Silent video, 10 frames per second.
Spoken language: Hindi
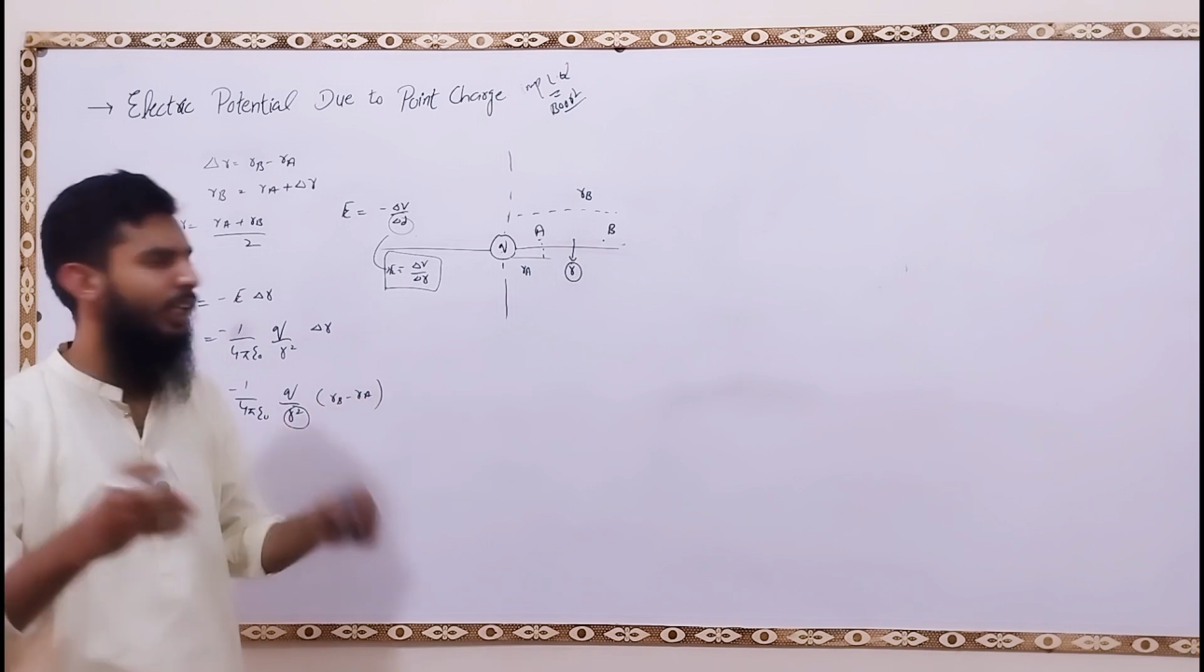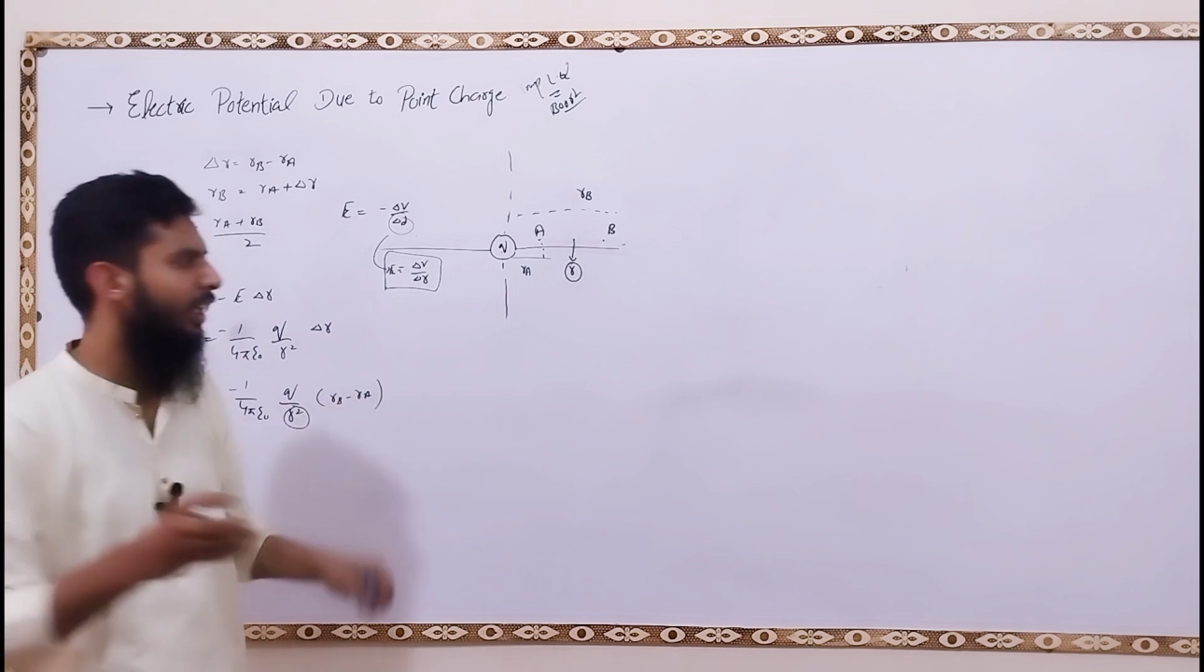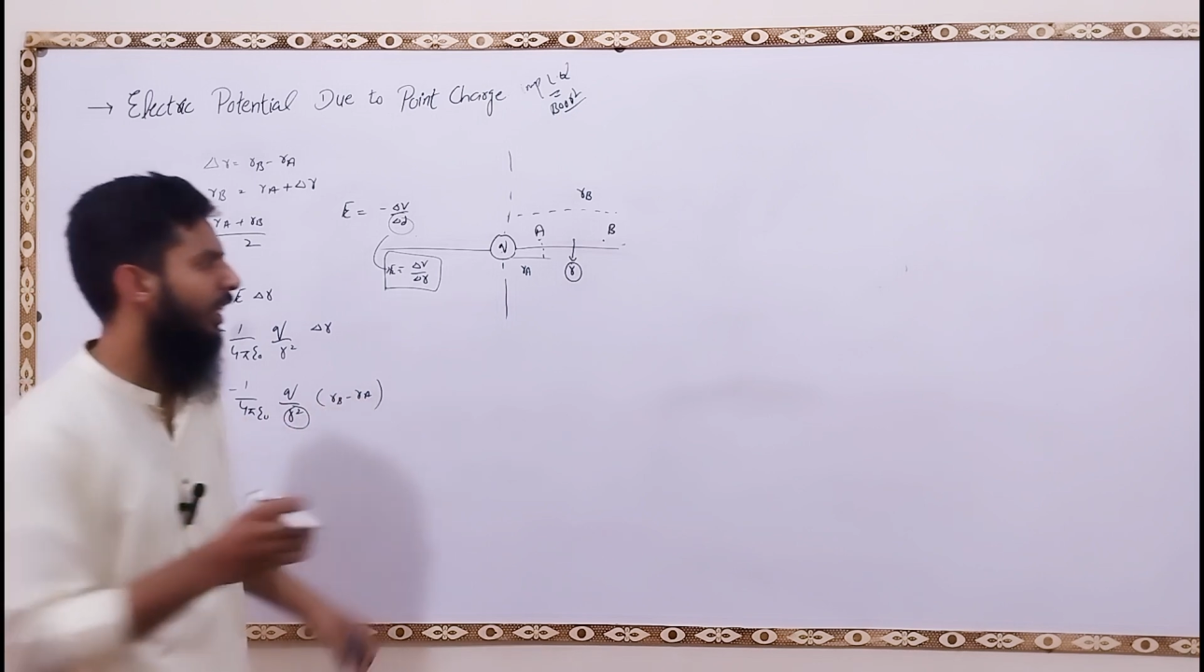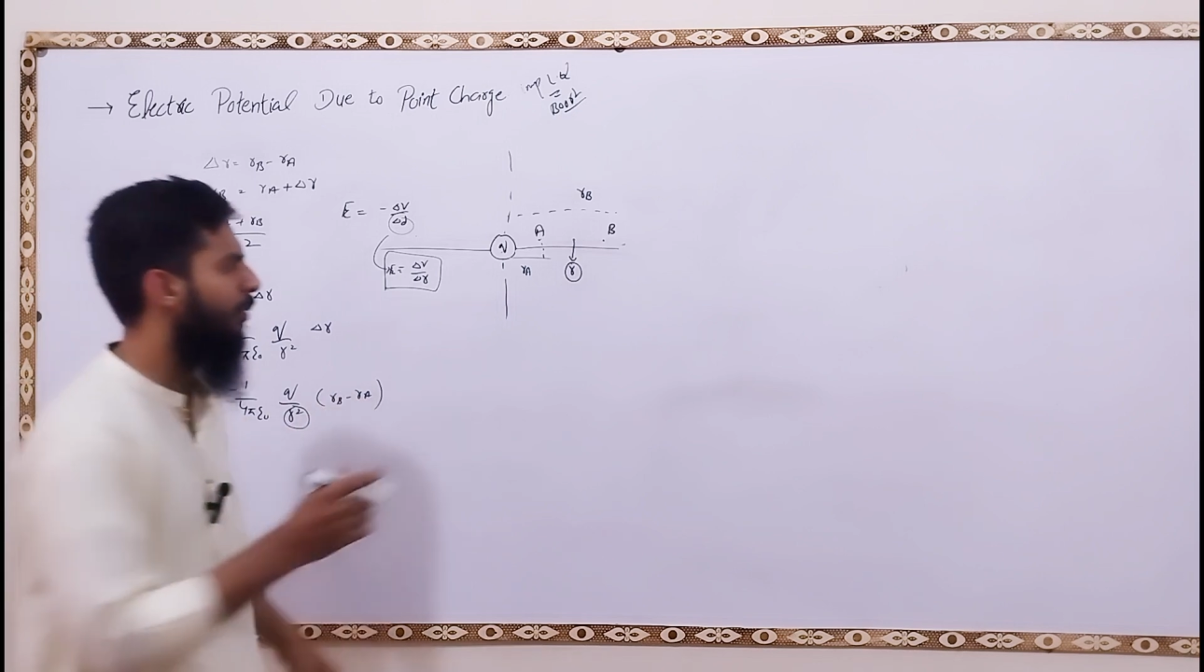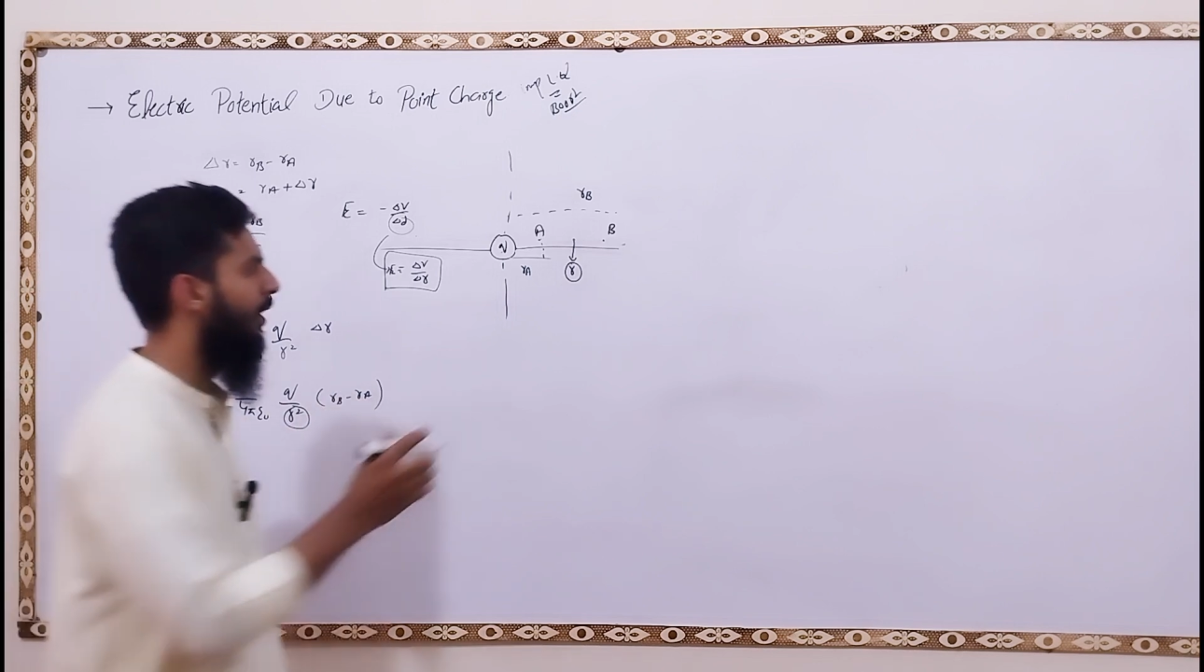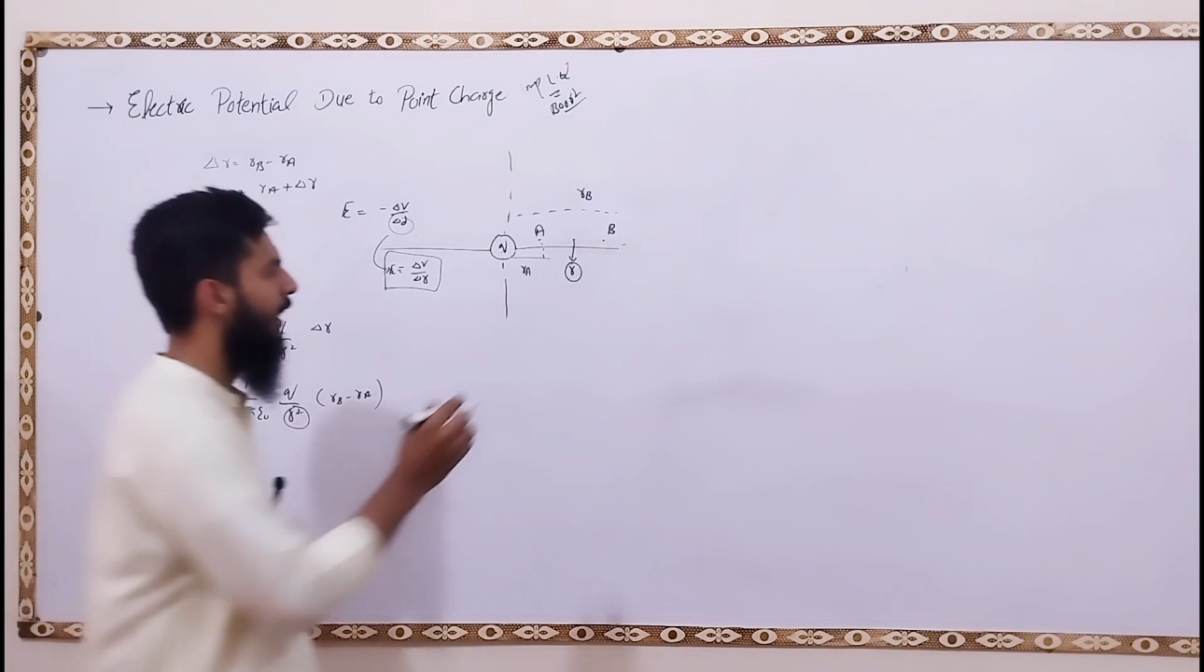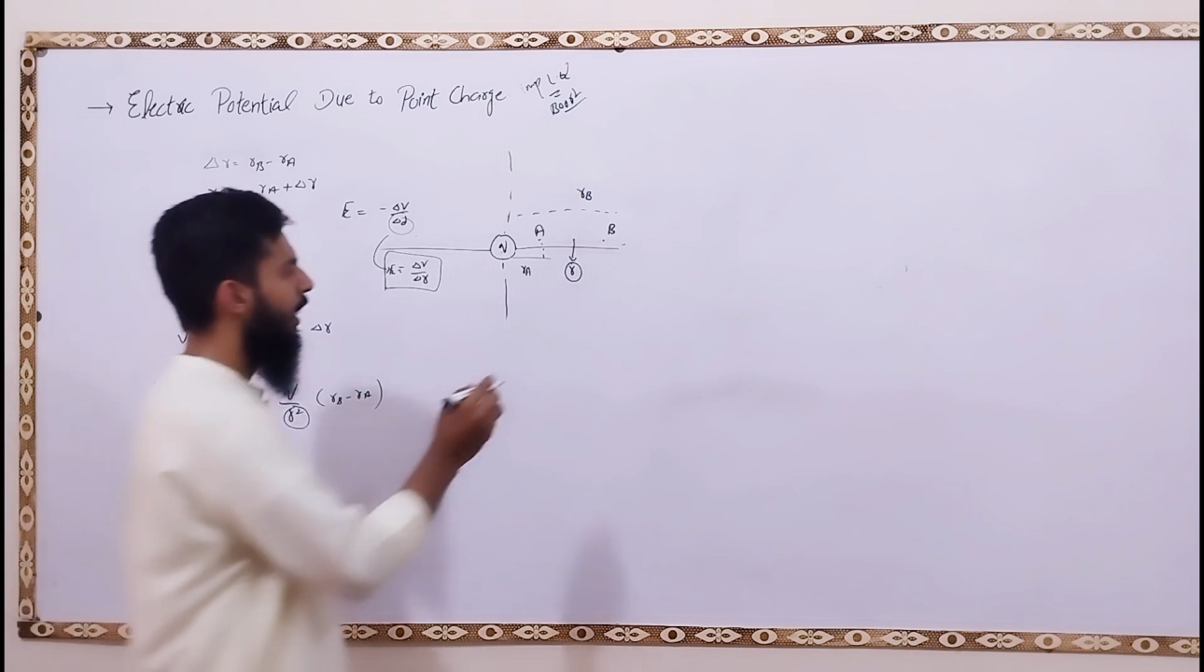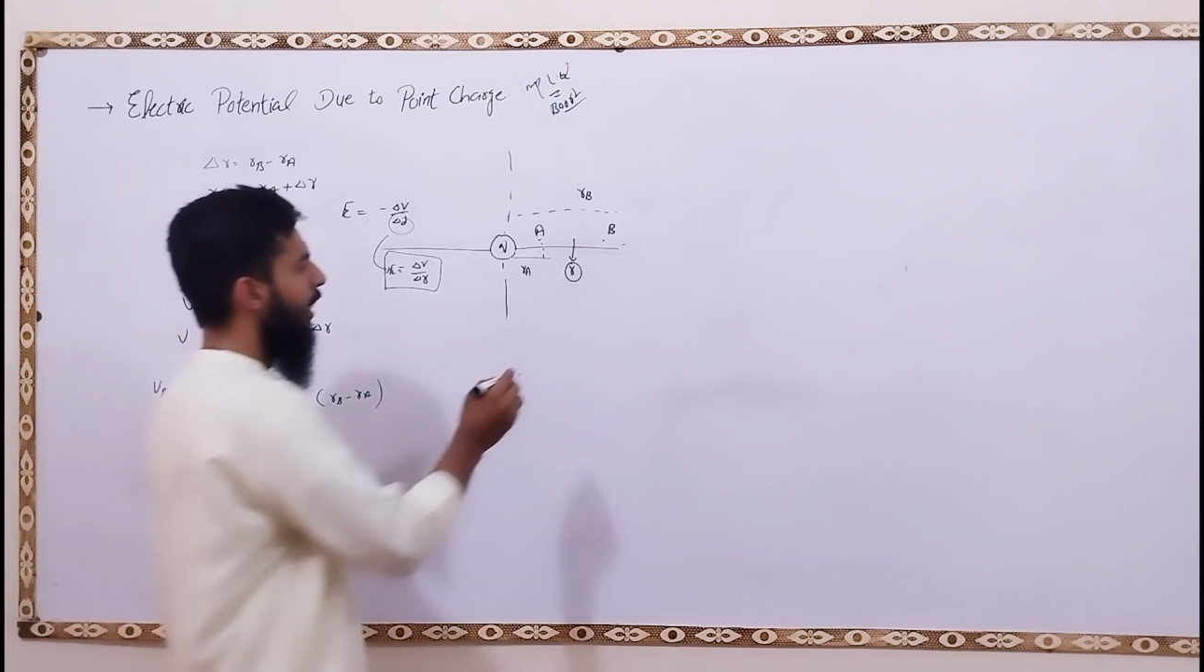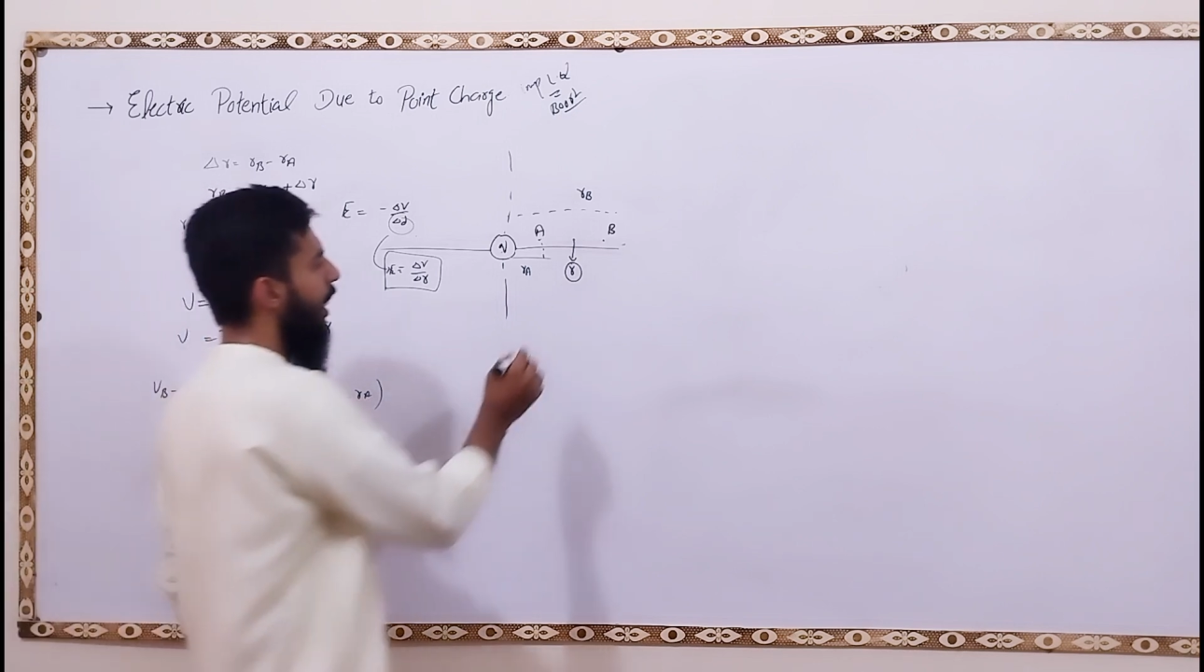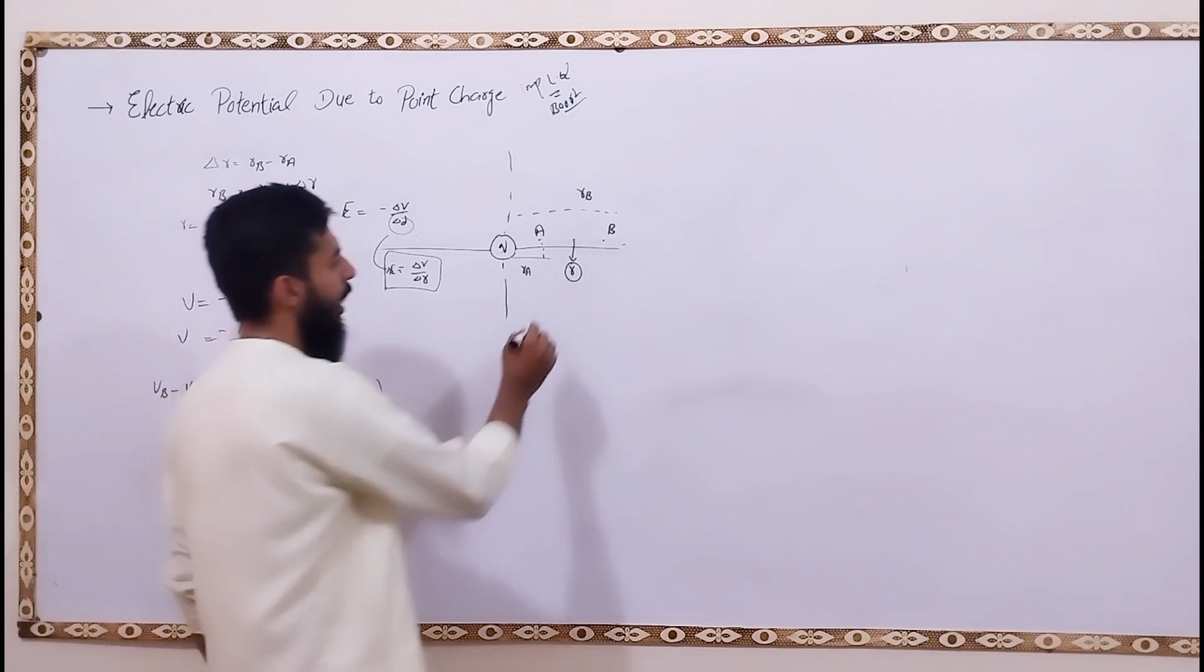के करीब है